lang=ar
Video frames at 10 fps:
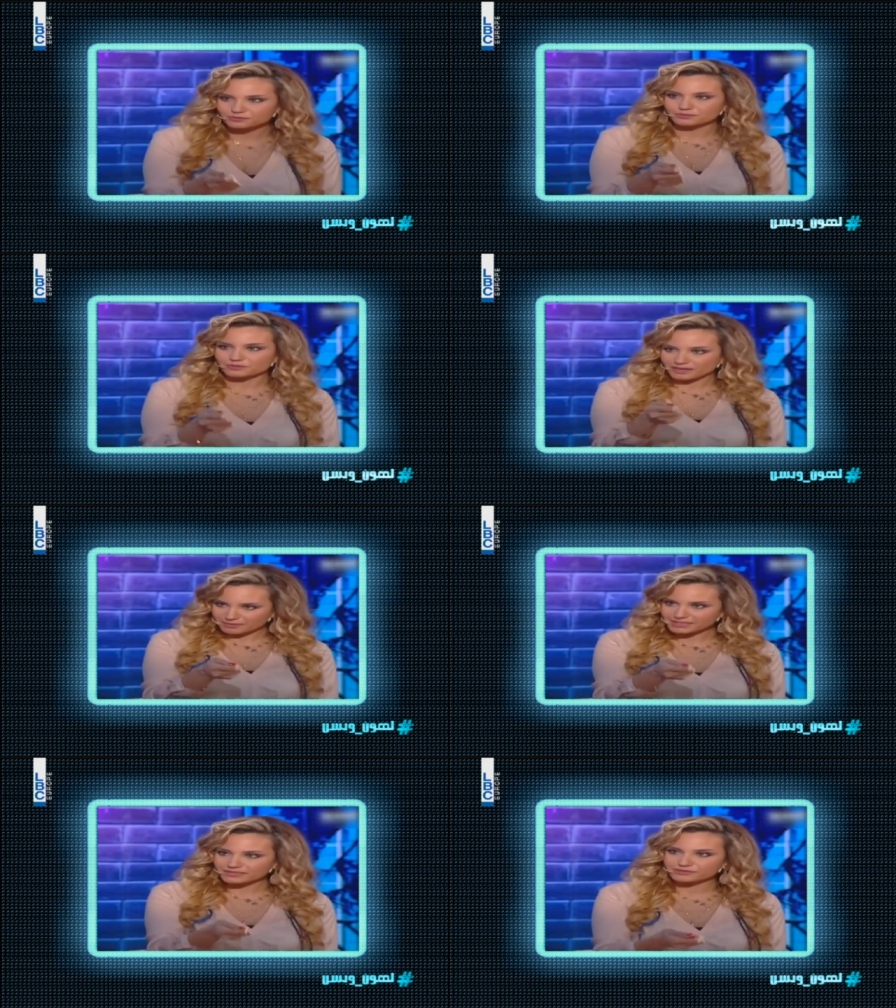
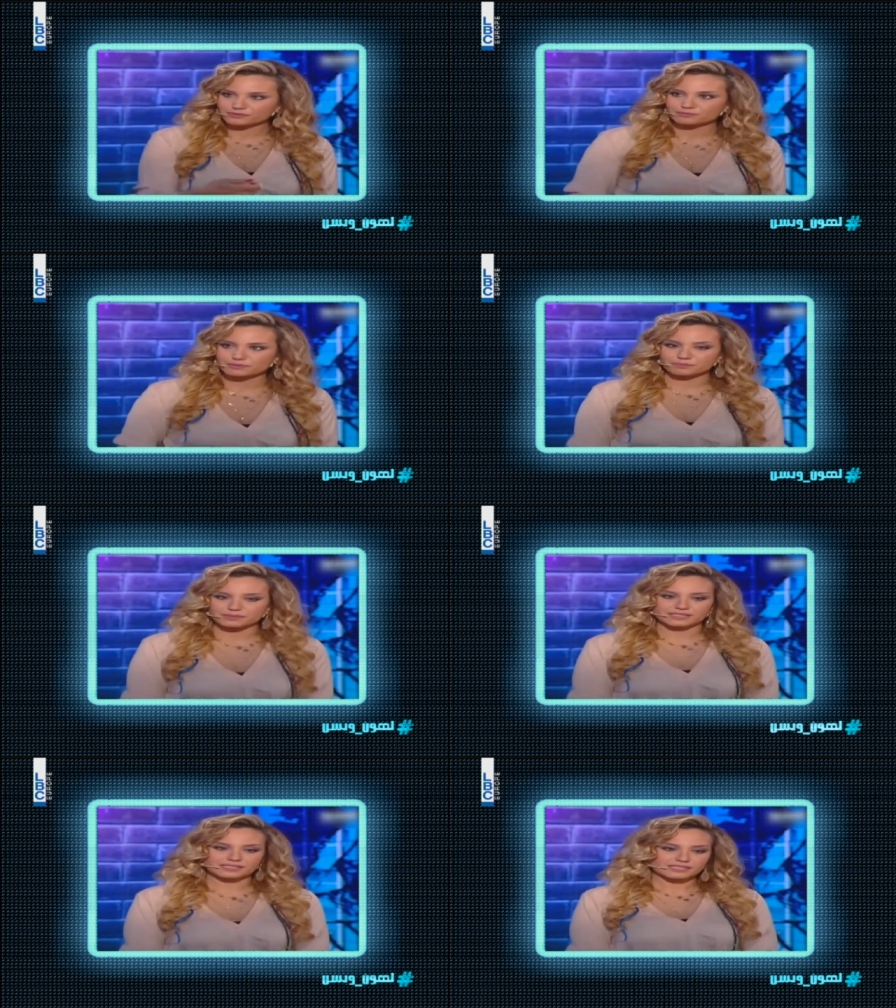واعملي فيهم
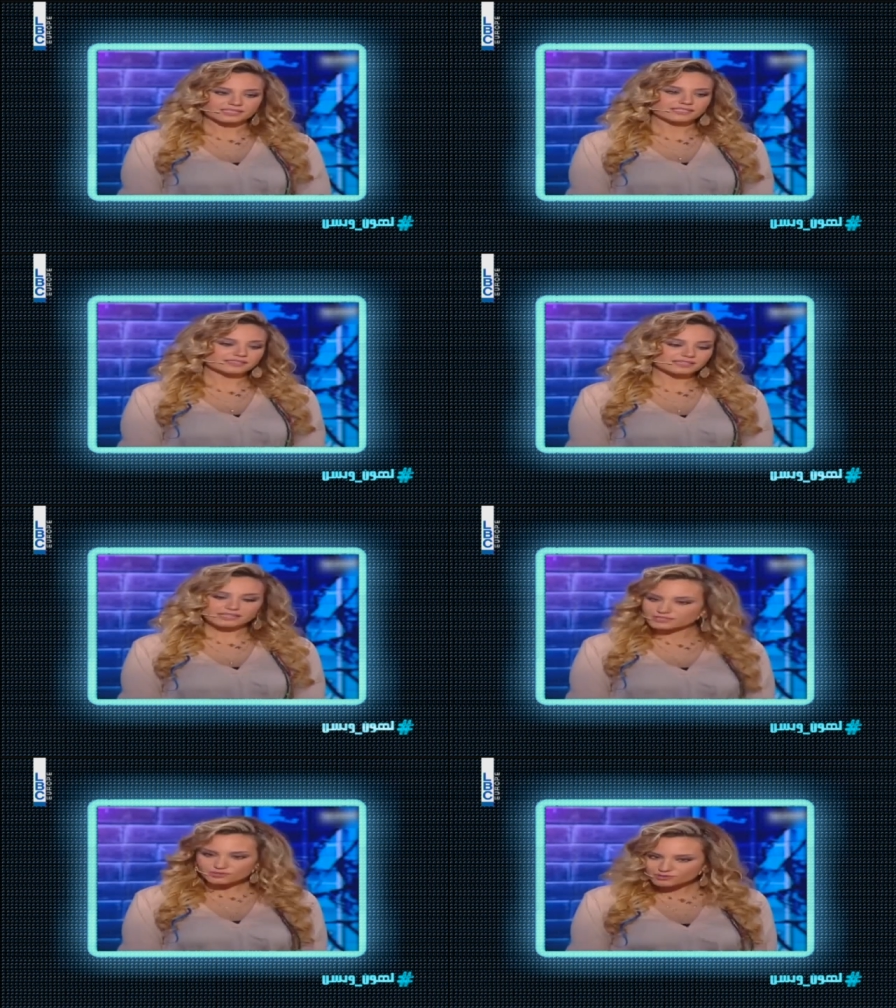بيبي
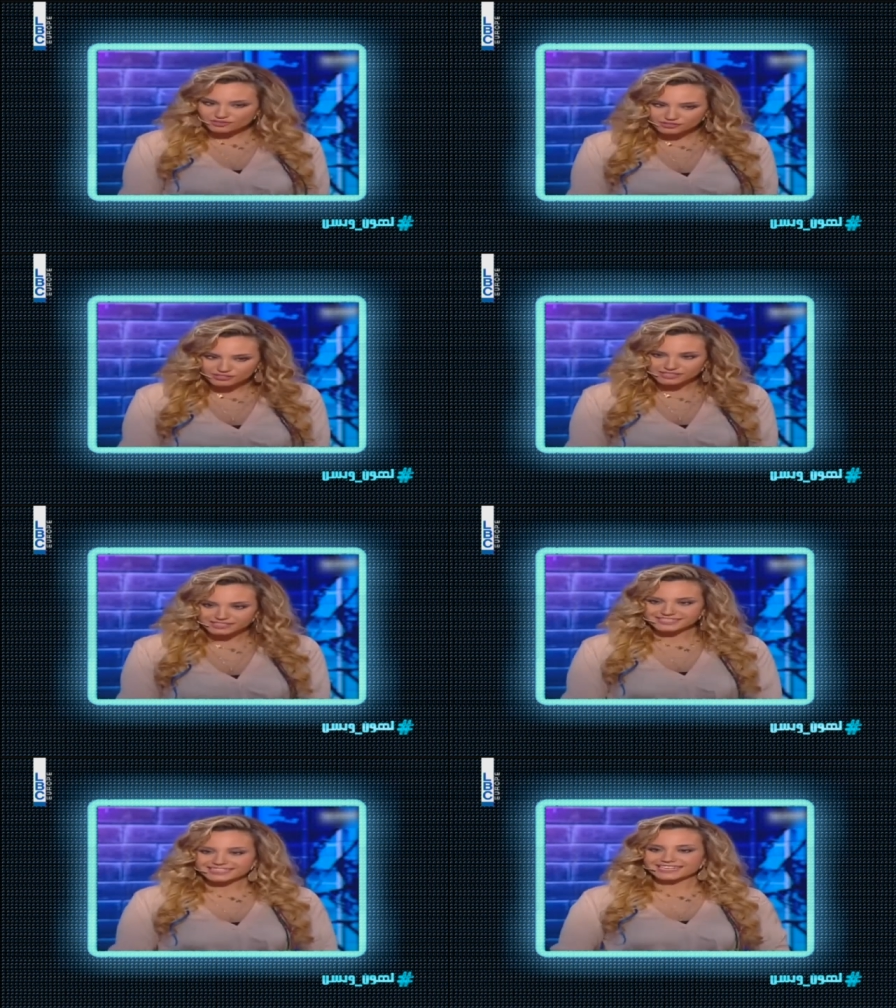قلت لها شو هول؟
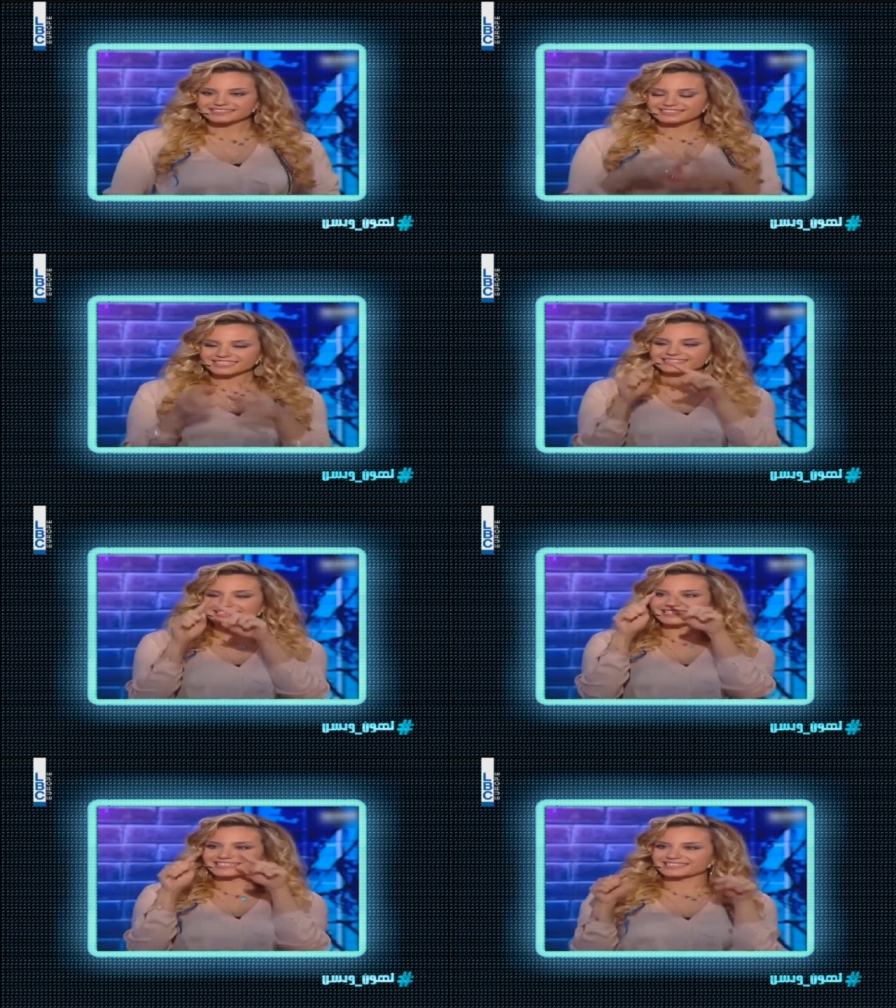
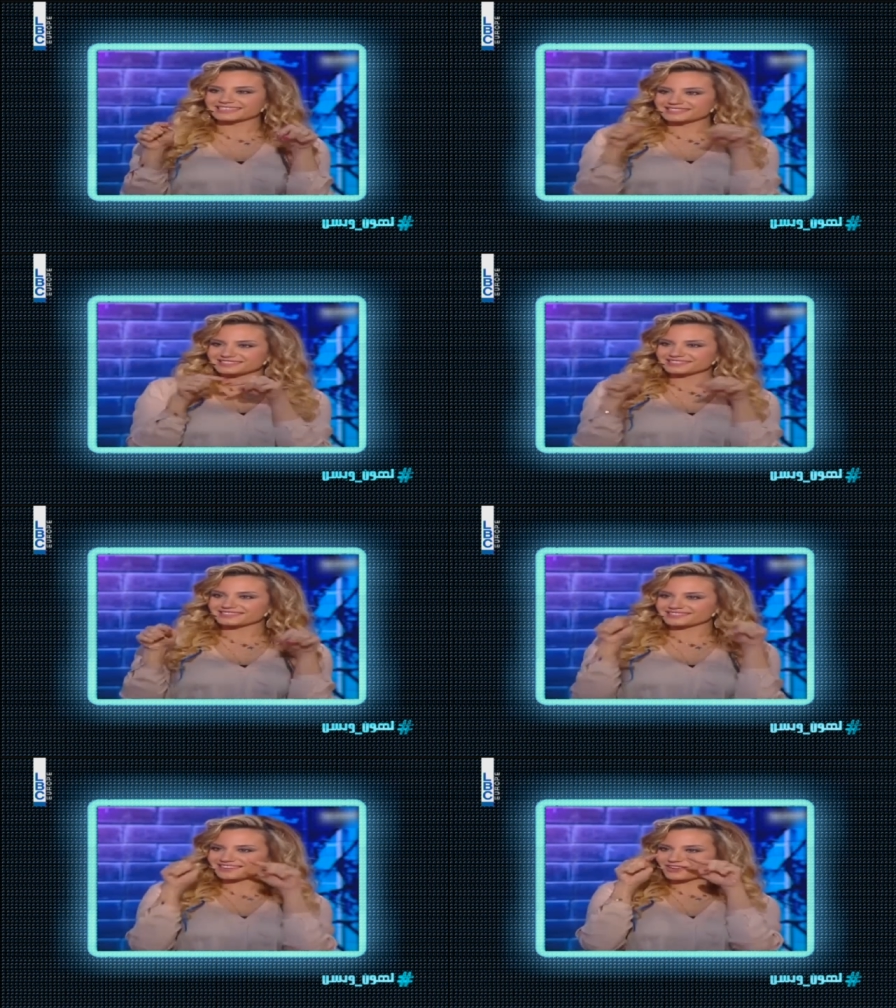طلعت هيك
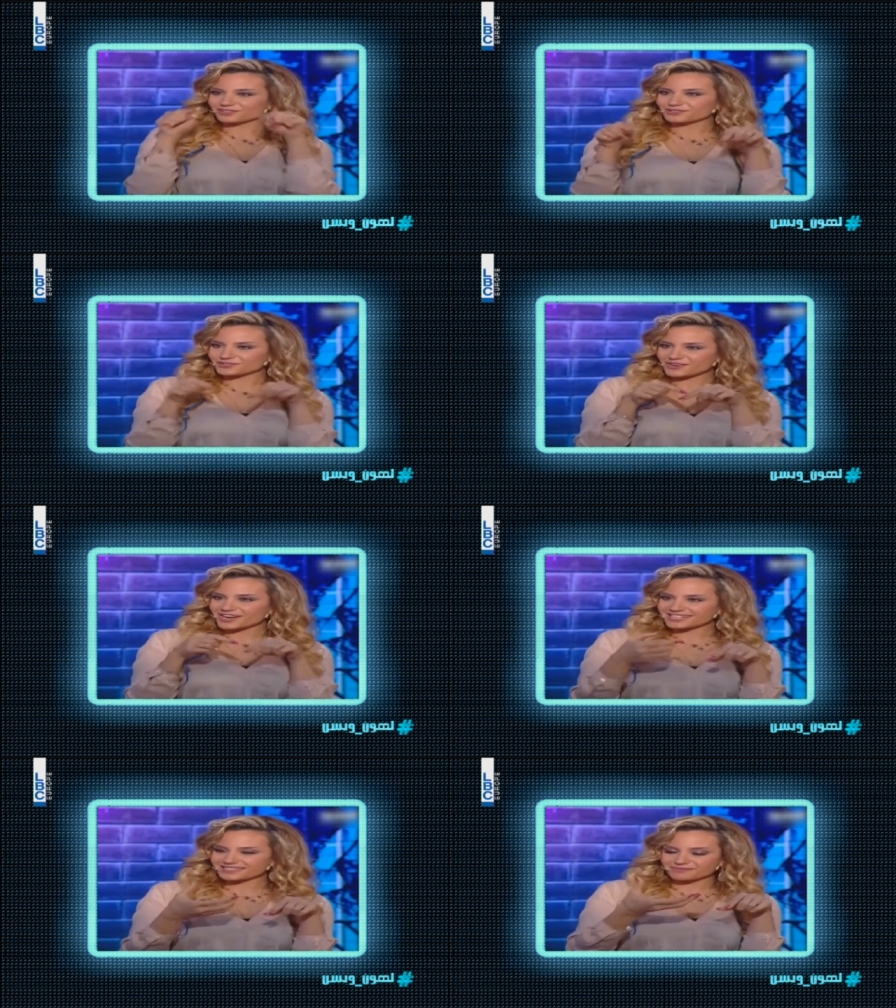آه،
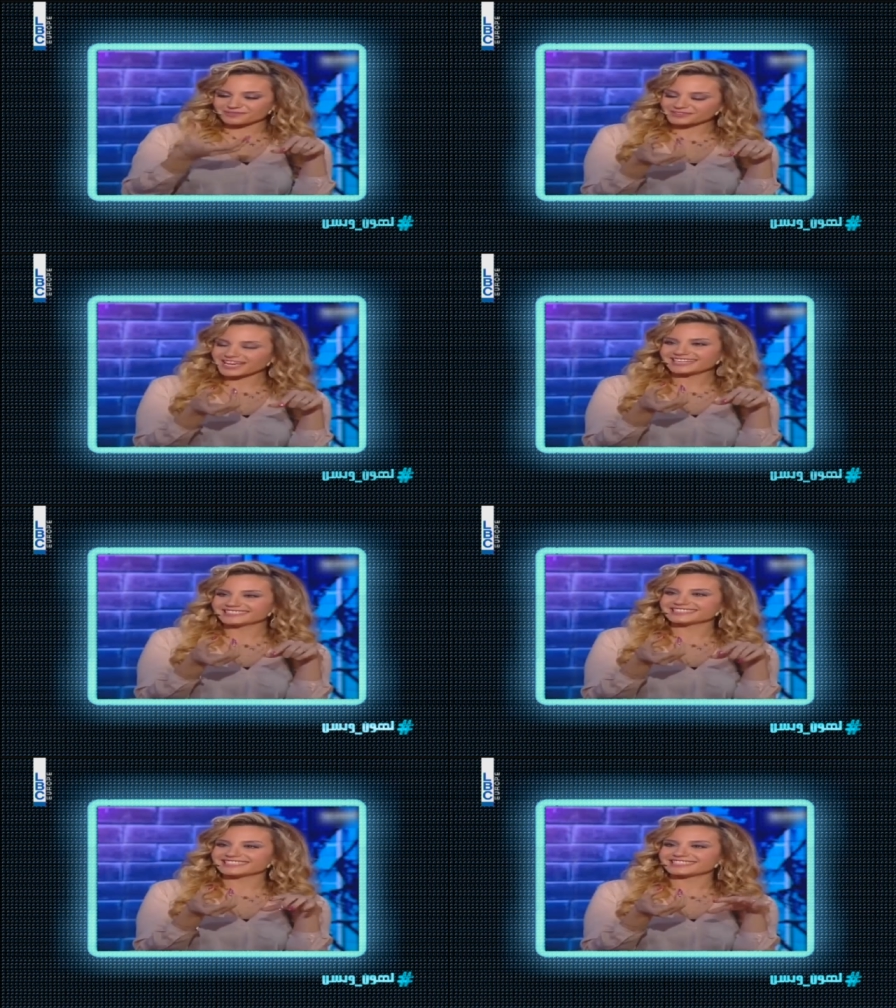انتونوار
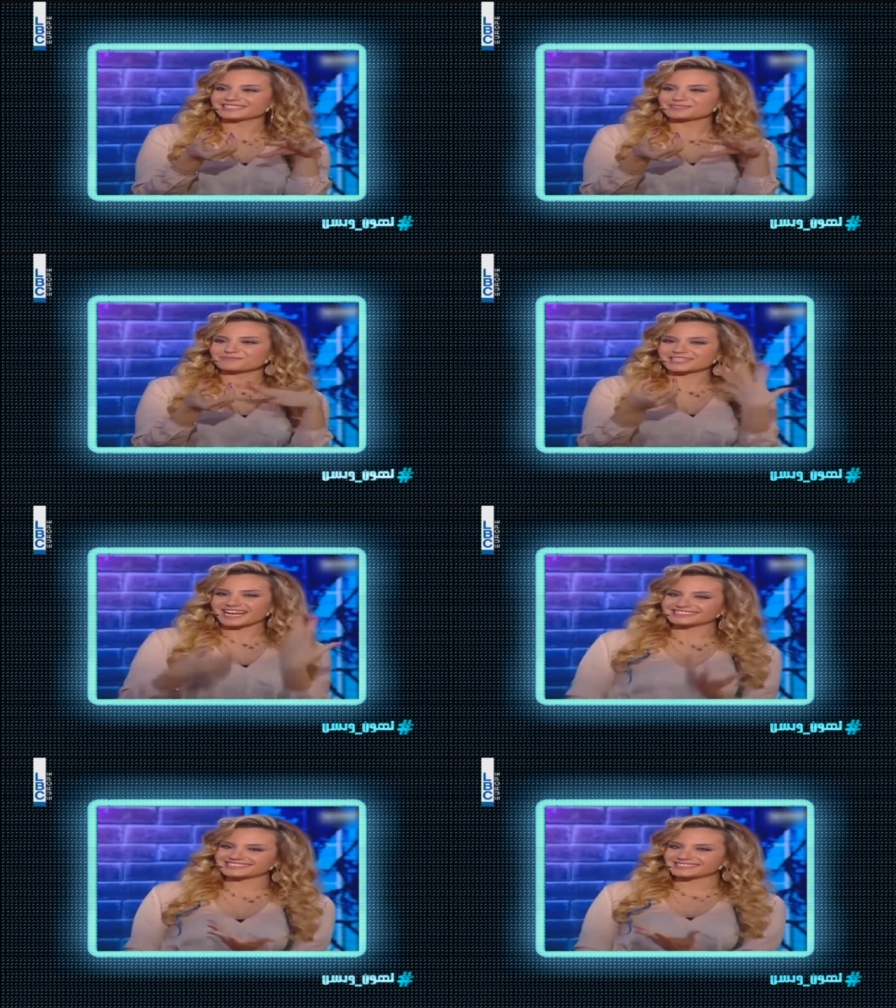بتفتحيه هيك
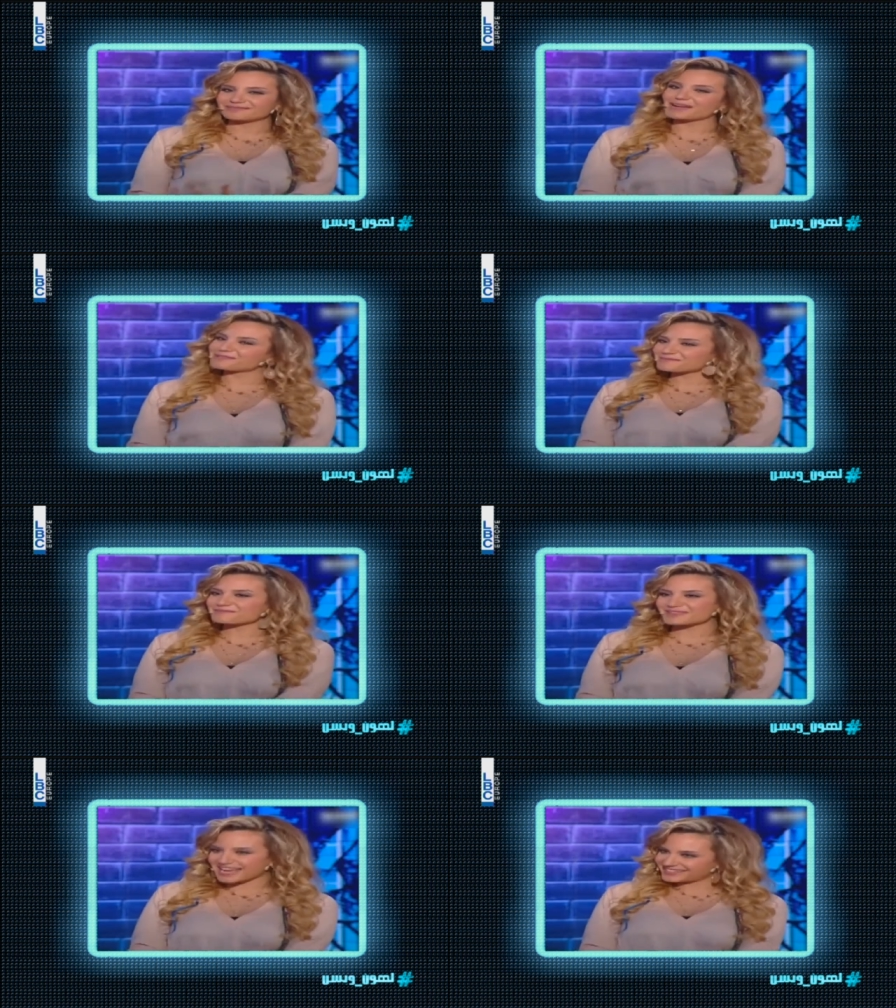بتحطيه بتعملي
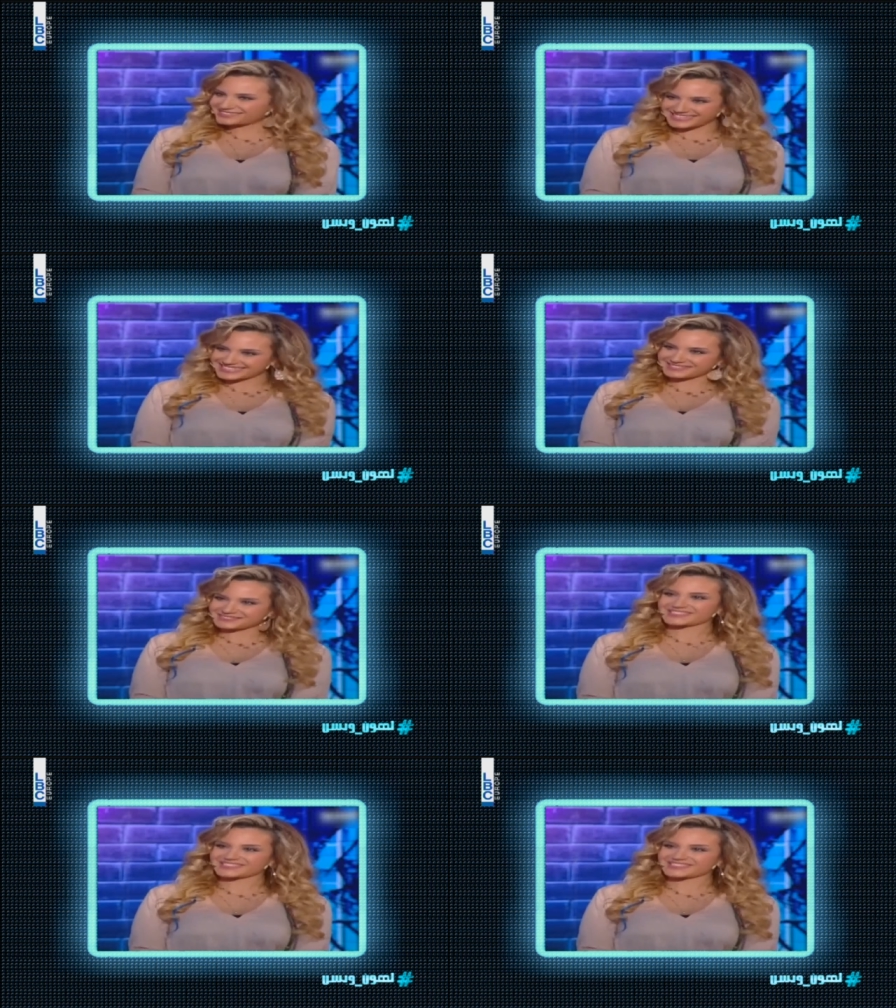بيبي على الواقف